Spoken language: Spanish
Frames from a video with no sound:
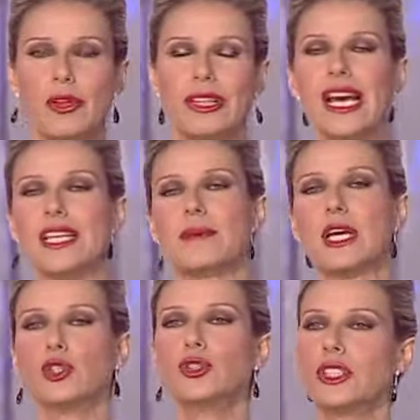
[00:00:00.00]
de trajes me
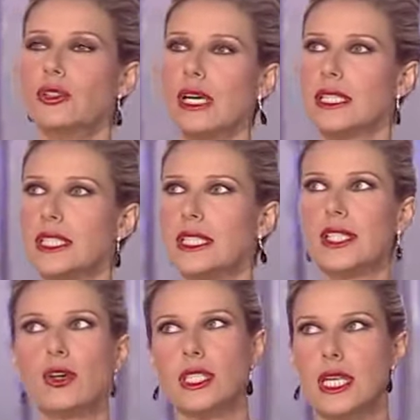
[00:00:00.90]
continúa. Sí, sí,
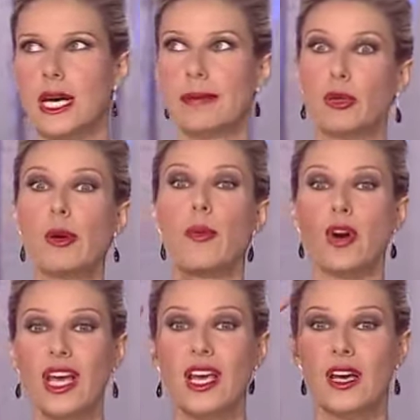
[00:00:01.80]
tengo que seguir cambiándome.
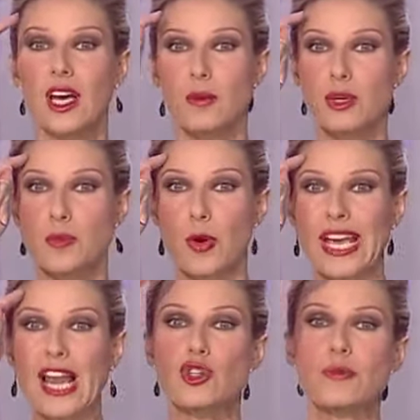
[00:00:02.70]
¿Por qué? Pues
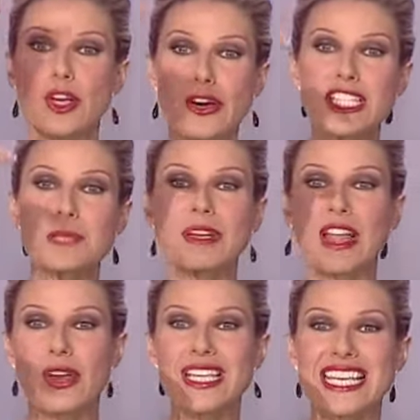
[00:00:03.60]
porque a los millones de
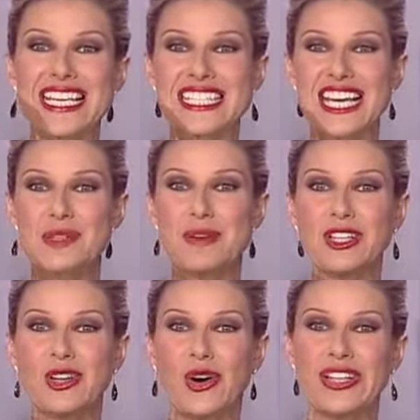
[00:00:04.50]
espectadores que estáis
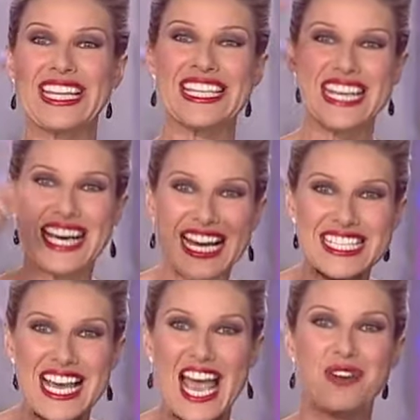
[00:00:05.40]
viendo desde
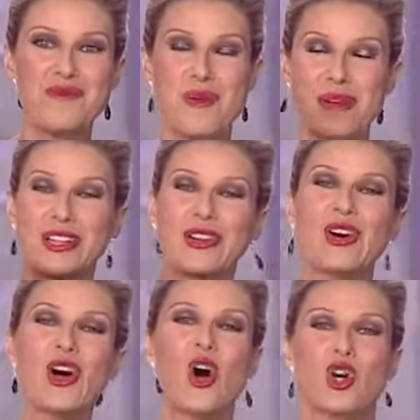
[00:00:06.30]
casa en un
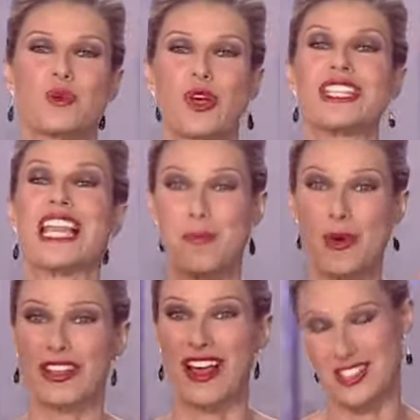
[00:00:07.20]
momento, os veo desde la
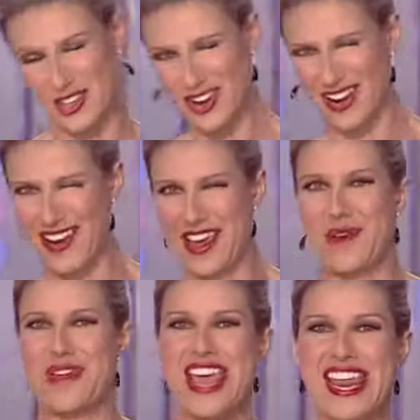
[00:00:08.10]
Puerta del Sol. Eh, ¡Qué
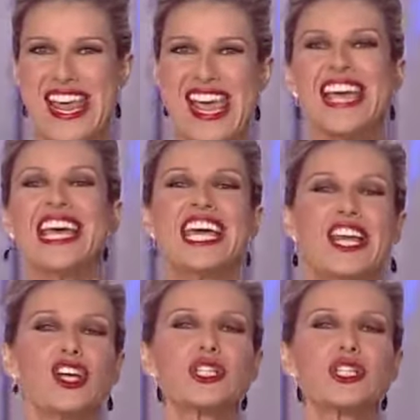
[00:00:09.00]
bien, eh! Y no os